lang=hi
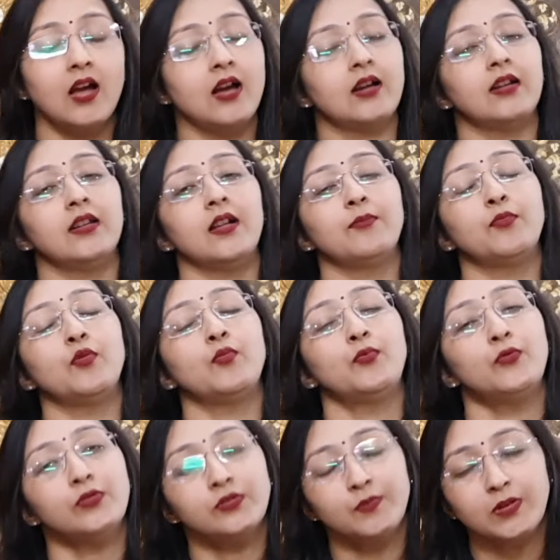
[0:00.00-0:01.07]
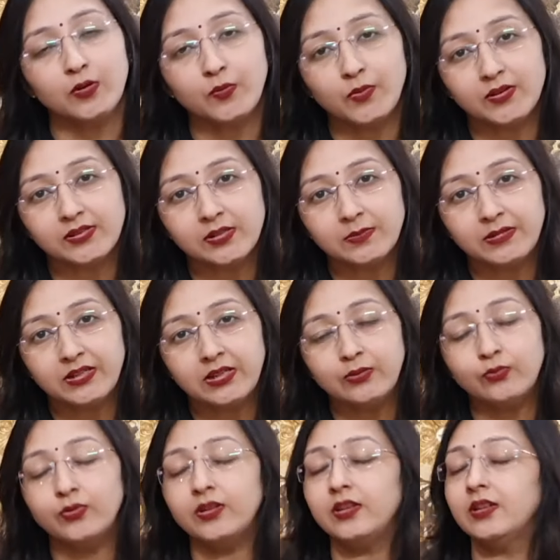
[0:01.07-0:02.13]
अगर आपको पोस्ट मीनोपोजल
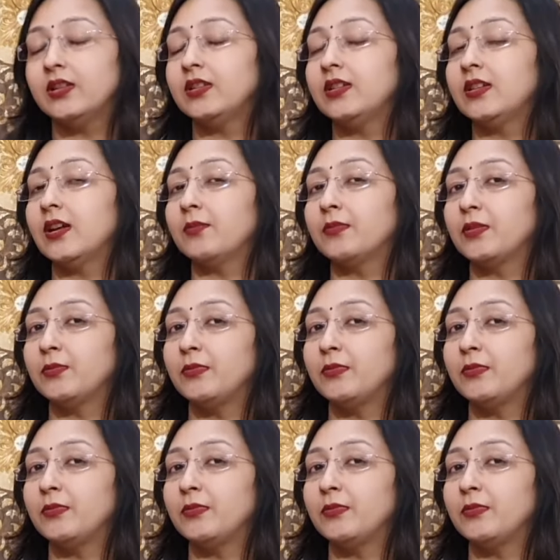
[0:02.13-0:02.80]
ब्लीडिंग हो रही है यानी कि आपके